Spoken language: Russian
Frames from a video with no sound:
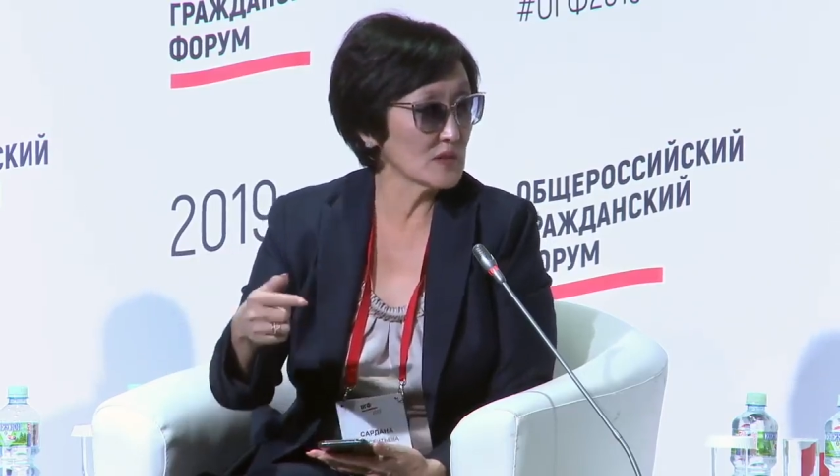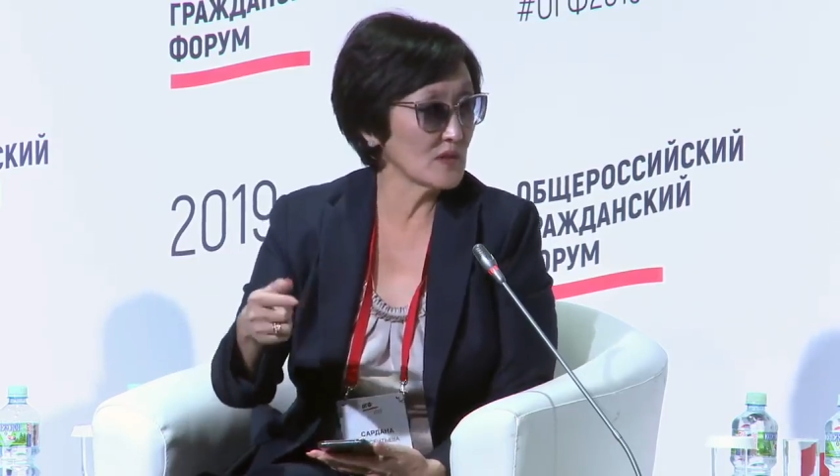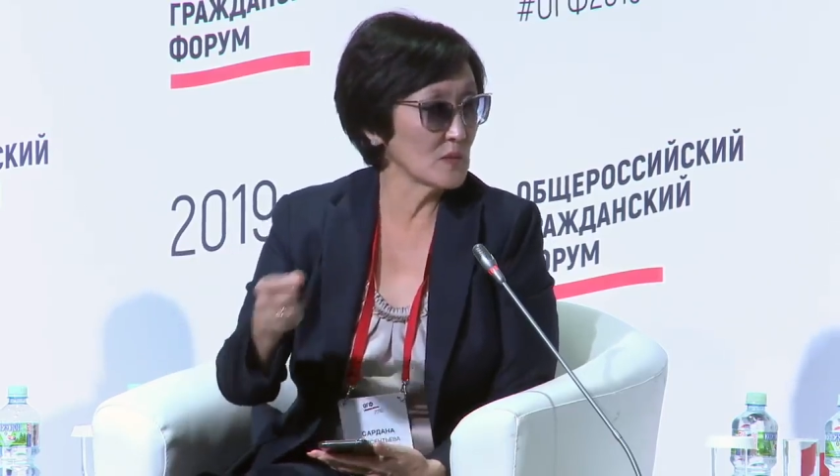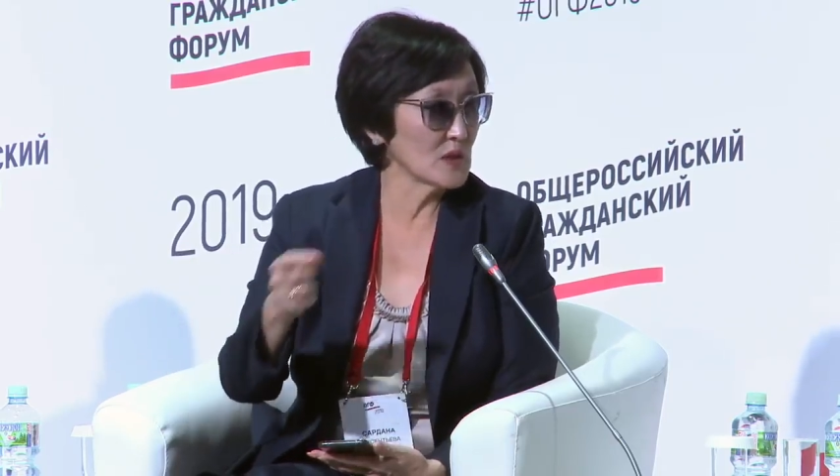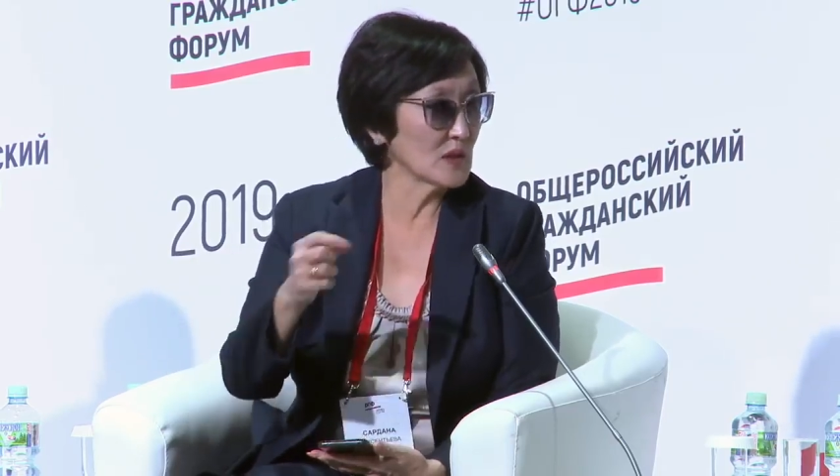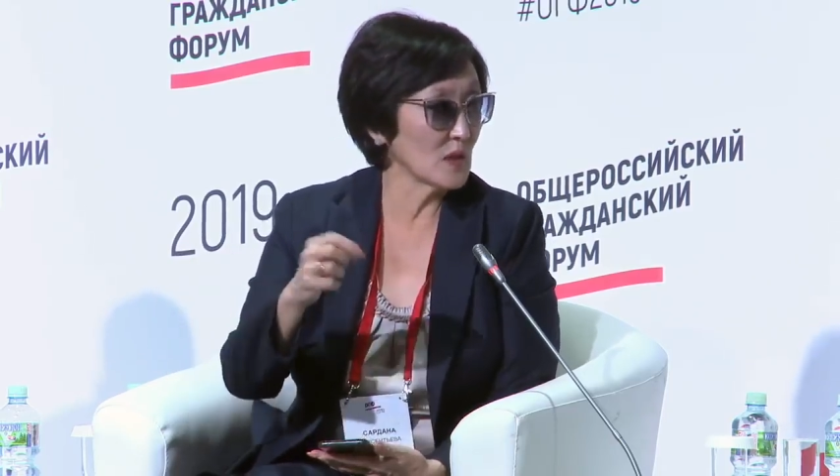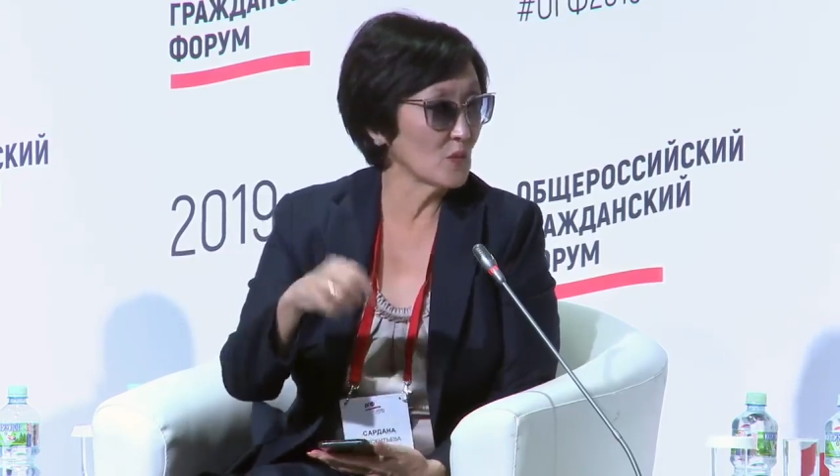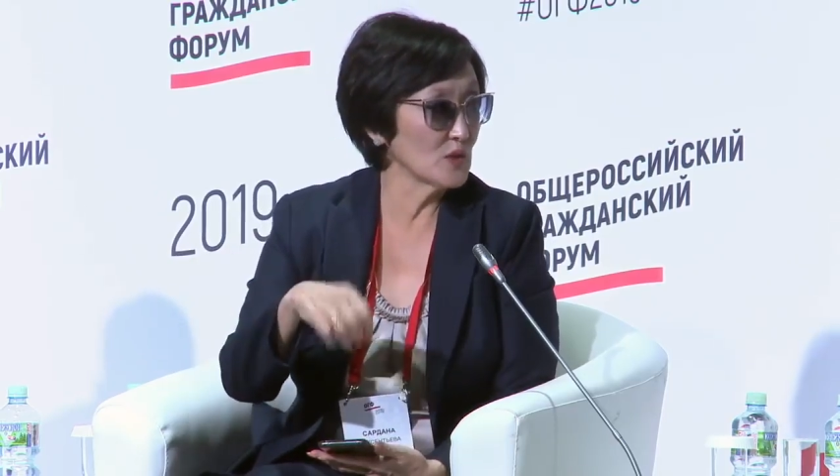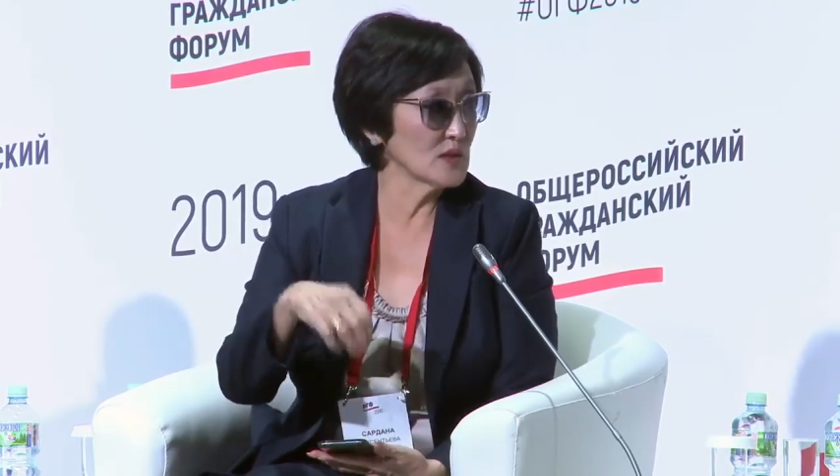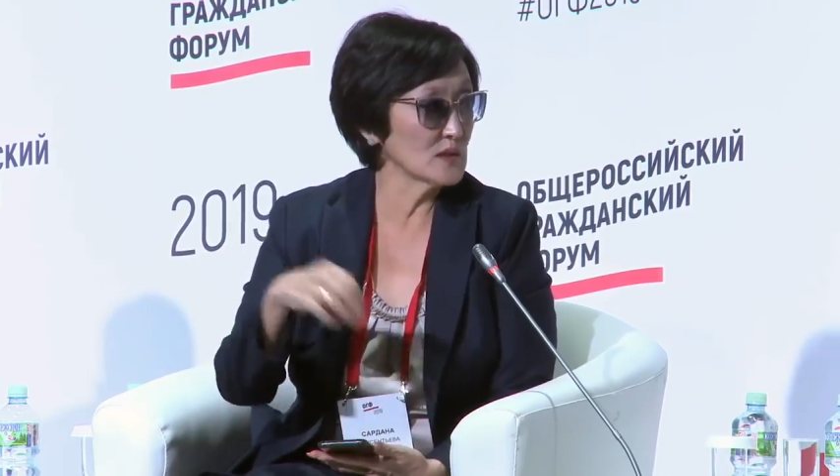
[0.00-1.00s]
мы с вами не
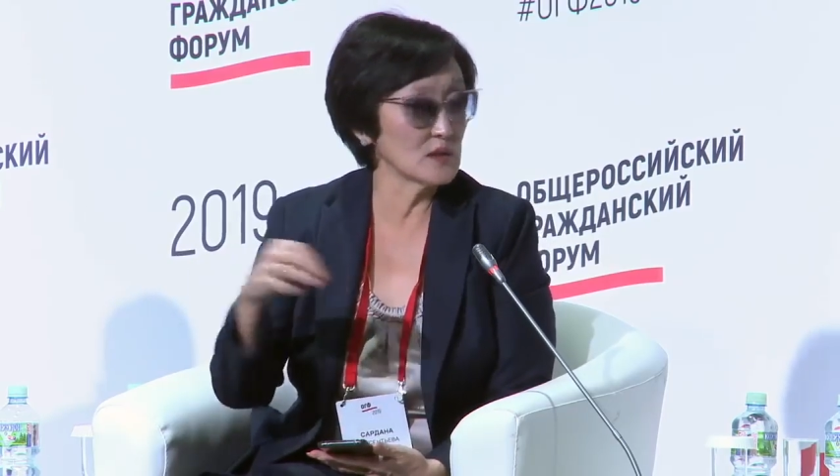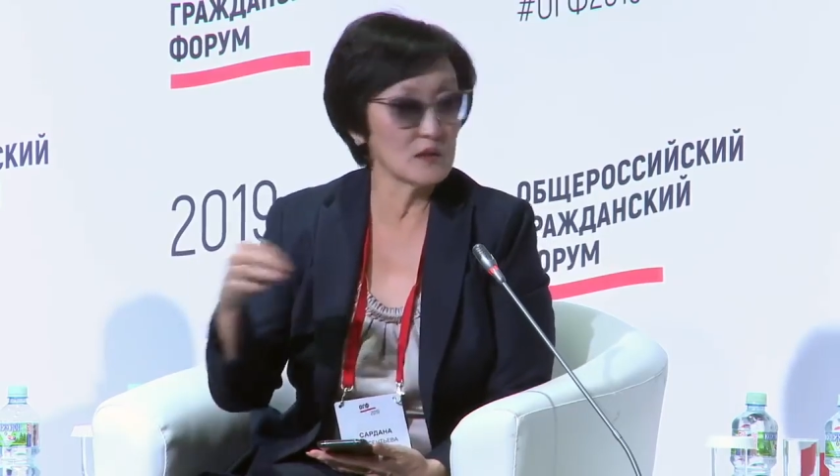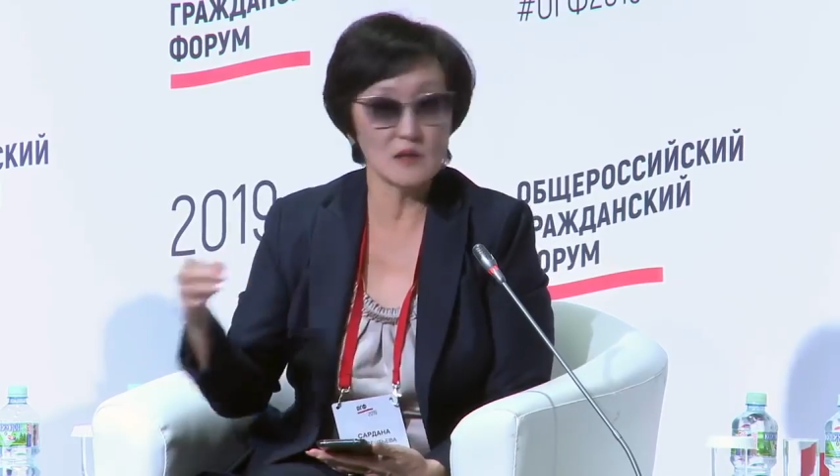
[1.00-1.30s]
коммунисты,